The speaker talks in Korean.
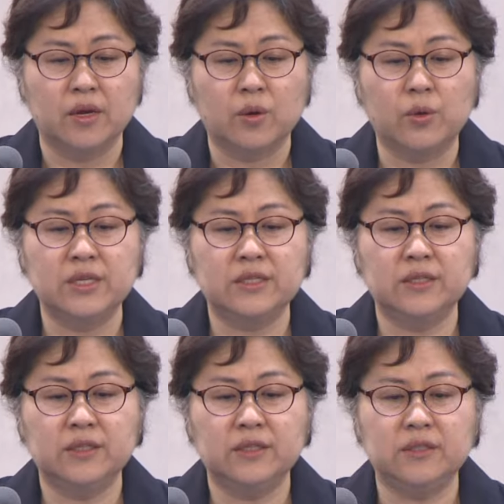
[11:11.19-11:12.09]

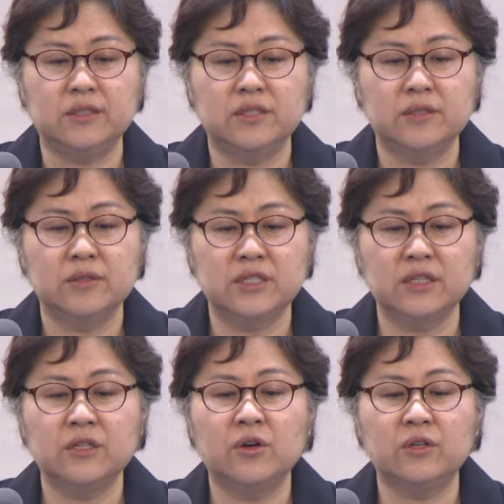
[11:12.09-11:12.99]
고레스는
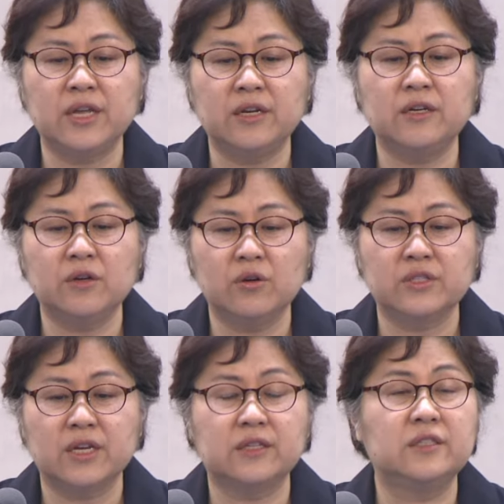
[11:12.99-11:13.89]
칙령 내리는
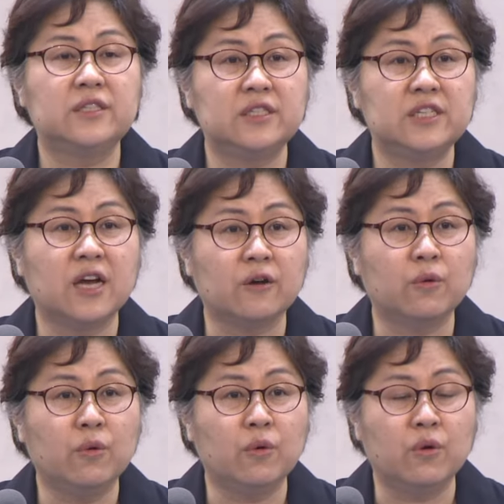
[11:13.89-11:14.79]
것에 그치지
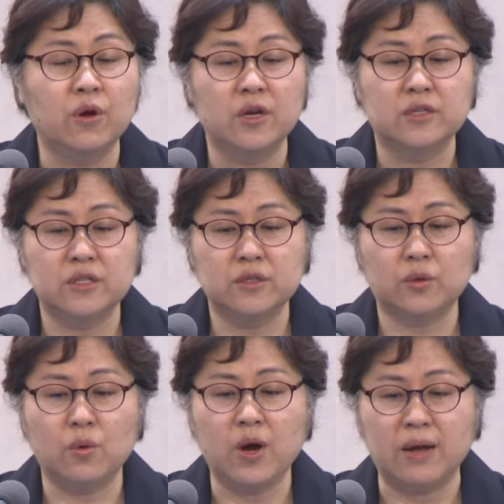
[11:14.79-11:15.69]
않고
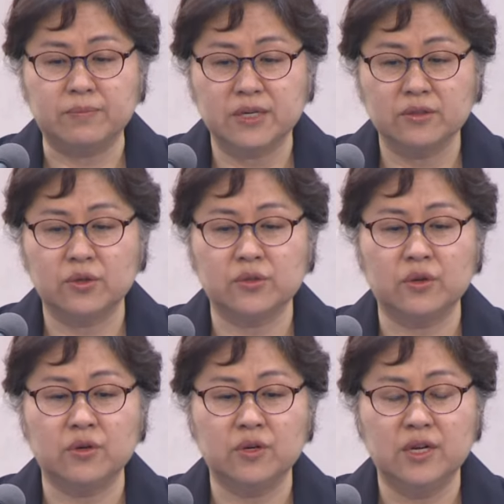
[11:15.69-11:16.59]
스스로
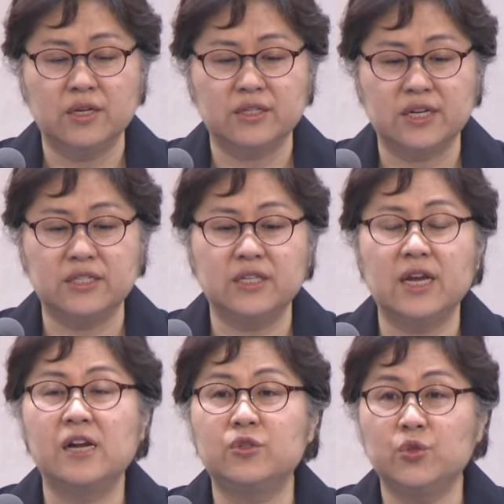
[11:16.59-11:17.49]
앞장서서 자신이
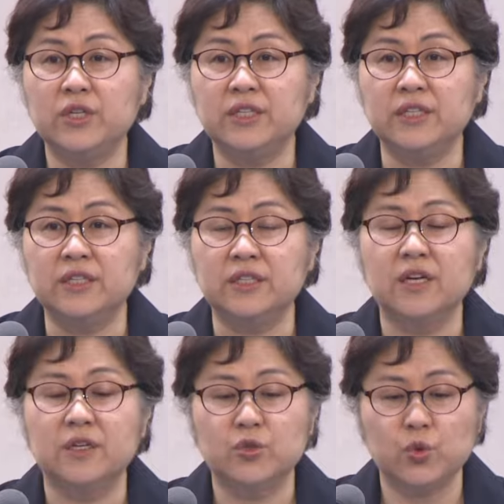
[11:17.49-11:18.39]
할 수 있는
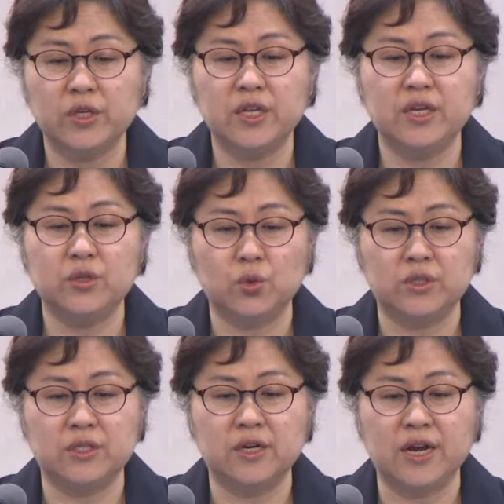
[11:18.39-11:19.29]
최대의
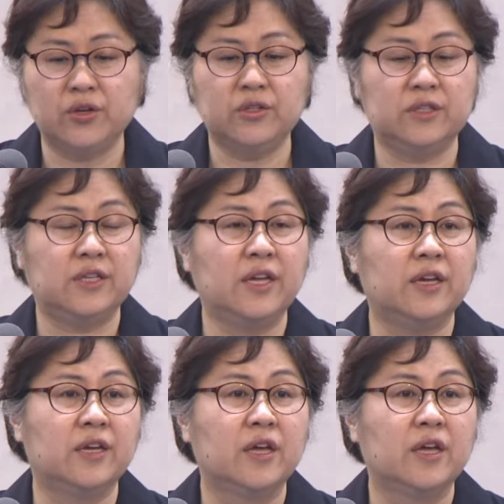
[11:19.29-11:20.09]
조치를 하였는데